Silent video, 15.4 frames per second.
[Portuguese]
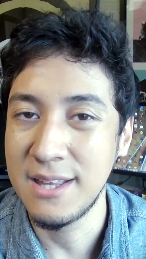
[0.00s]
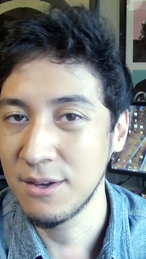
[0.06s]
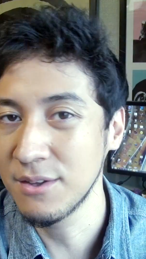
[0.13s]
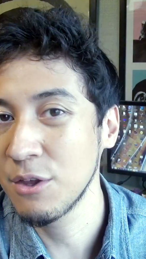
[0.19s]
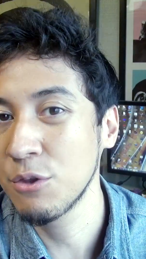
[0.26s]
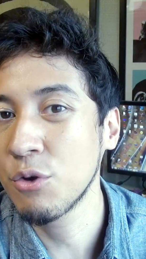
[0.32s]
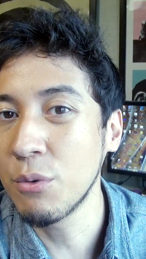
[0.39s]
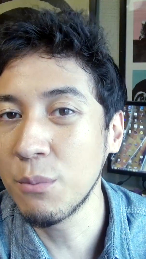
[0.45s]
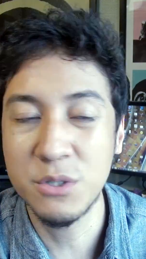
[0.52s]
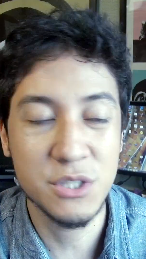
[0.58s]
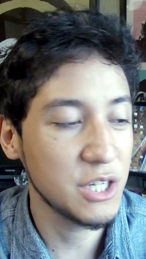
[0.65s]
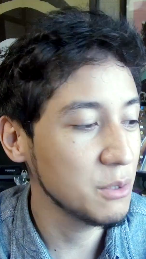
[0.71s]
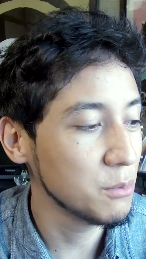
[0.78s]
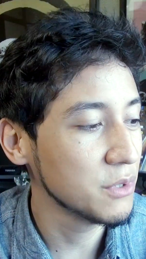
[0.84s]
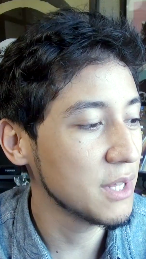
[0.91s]
Então, como se como
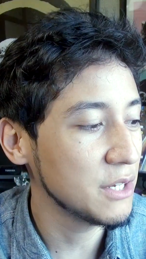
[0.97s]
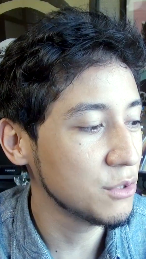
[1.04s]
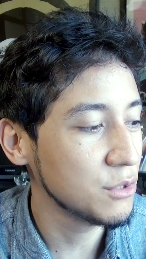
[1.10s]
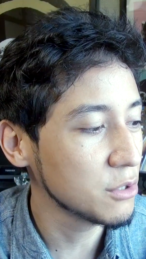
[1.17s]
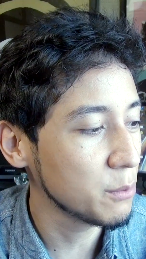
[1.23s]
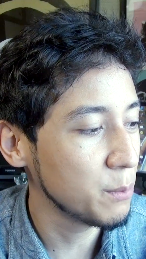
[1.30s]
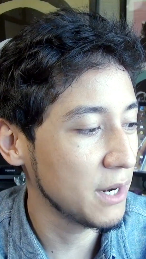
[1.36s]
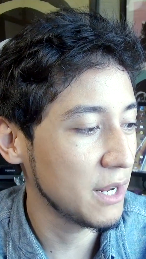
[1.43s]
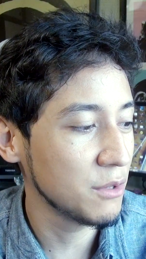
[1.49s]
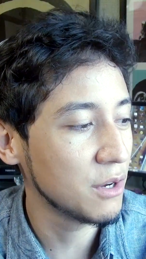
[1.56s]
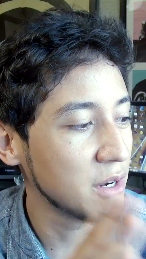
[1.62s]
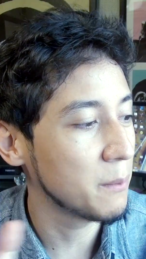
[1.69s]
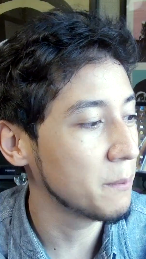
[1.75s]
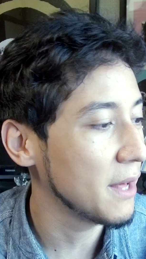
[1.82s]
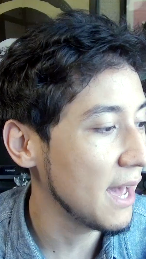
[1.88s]
você mudar de outra
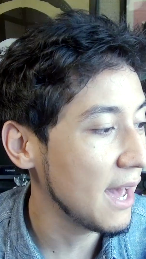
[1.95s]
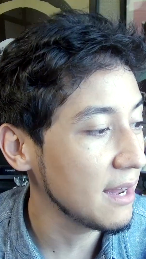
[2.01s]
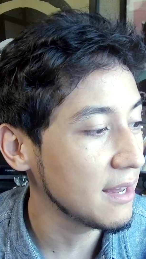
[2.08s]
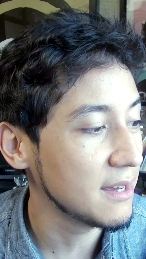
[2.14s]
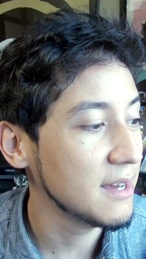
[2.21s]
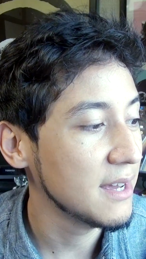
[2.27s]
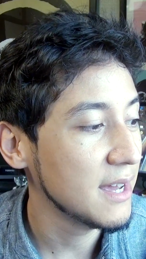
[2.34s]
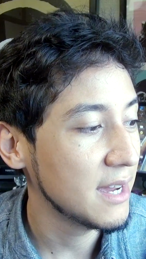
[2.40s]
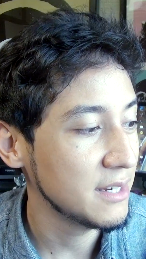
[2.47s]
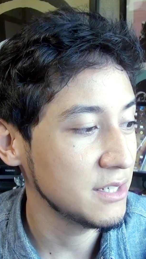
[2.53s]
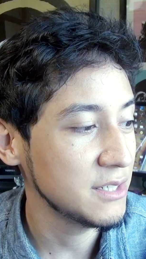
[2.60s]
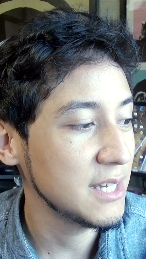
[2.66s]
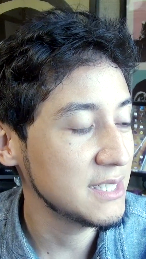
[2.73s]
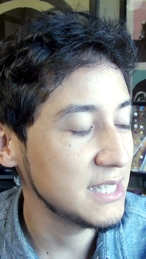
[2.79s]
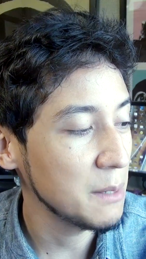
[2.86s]
operadora para ela, a
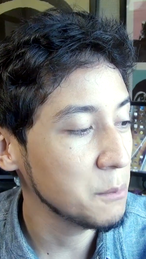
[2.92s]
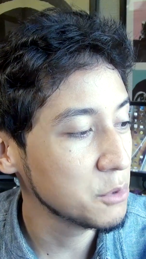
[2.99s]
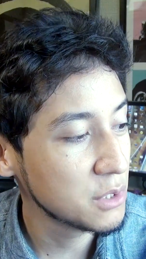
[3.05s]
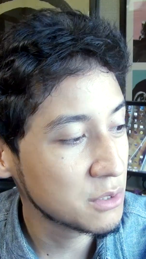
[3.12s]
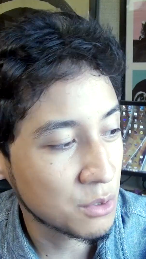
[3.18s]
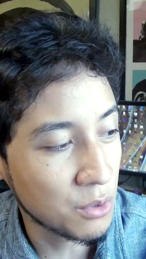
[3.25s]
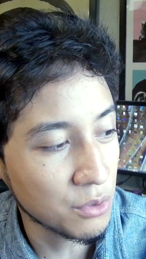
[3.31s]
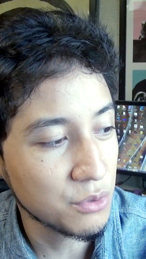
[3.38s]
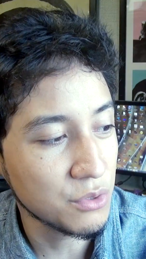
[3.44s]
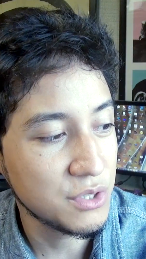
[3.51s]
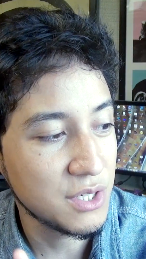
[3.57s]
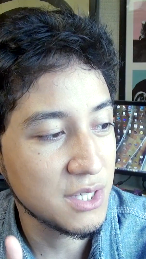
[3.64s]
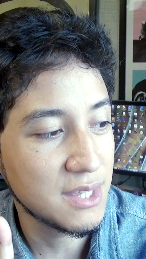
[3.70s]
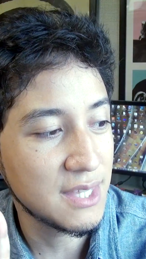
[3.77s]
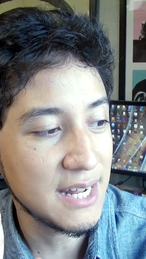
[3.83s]
gente recebe o desconto
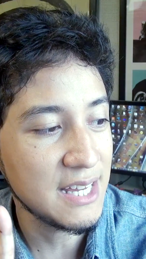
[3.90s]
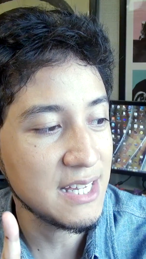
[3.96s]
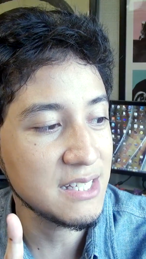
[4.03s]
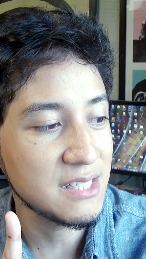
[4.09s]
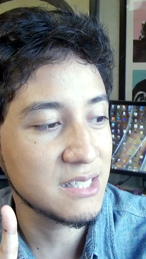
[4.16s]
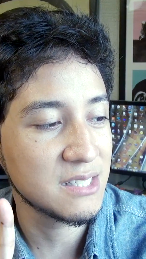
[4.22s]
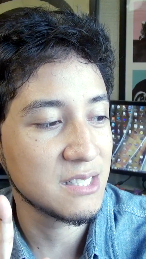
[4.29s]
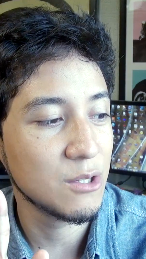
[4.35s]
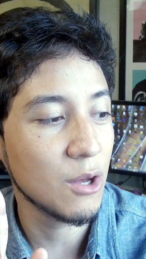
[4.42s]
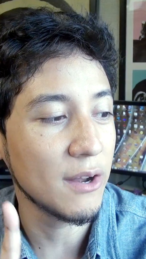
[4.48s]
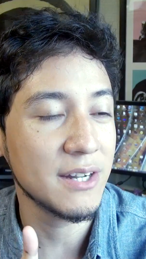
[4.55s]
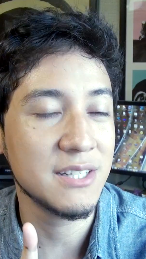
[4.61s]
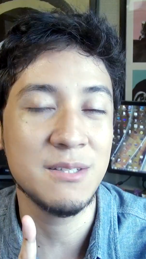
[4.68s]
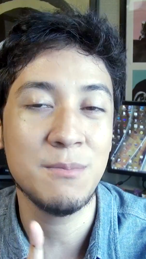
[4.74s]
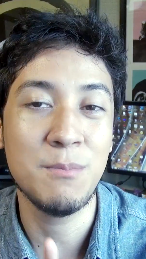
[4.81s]
de 3
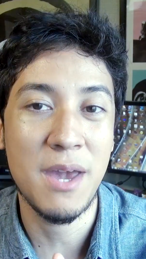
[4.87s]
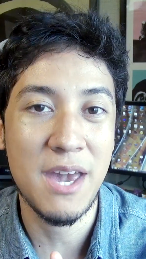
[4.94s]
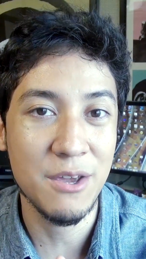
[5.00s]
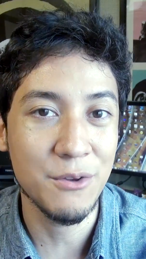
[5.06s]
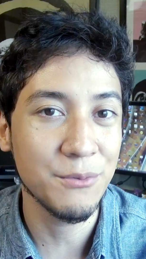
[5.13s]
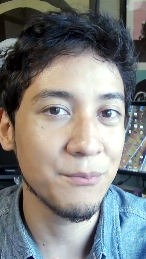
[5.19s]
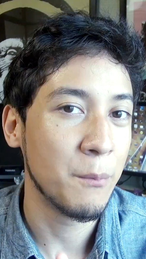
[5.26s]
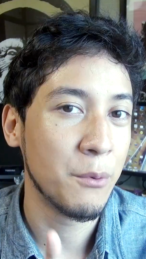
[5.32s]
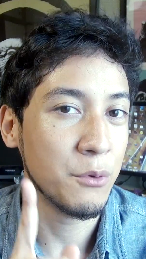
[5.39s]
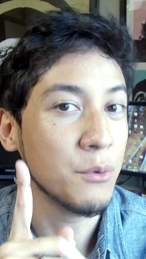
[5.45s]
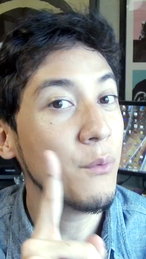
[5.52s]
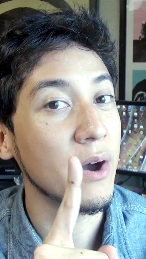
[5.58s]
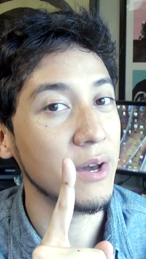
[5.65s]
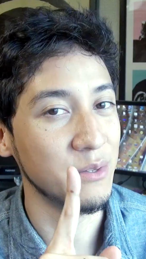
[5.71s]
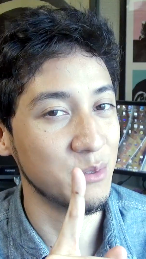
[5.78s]
dólares e meio por
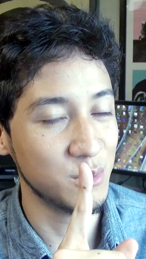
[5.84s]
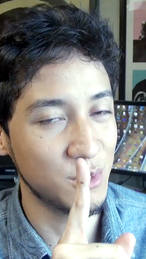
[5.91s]
um ano